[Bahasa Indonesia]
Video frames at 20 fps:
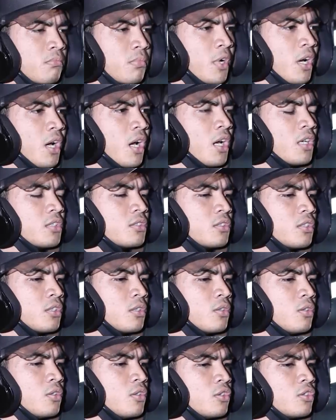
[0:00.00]
pastel
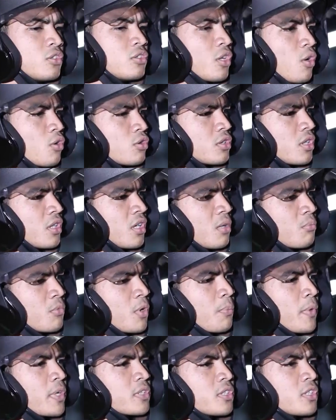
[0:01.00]
setahu saya
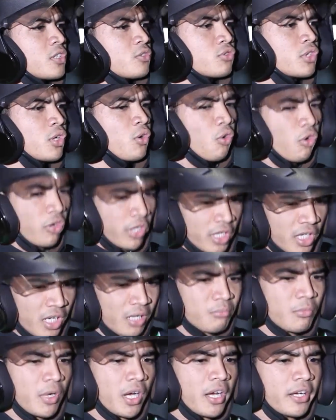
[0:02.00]
mah pastel itu yang
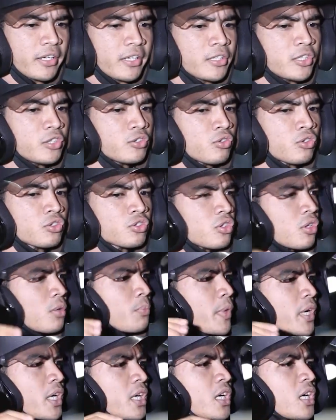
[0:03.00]
gorengan mbak yang dicocol
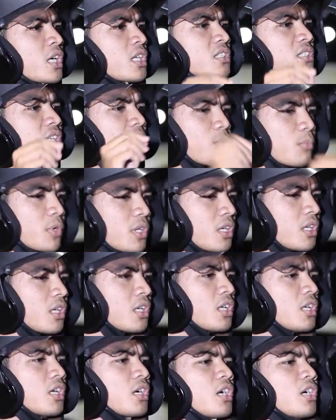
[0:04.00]
pakai
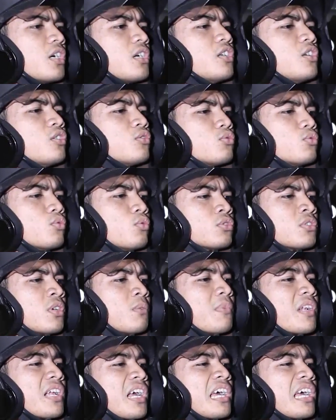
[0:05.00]
sambal itu sambal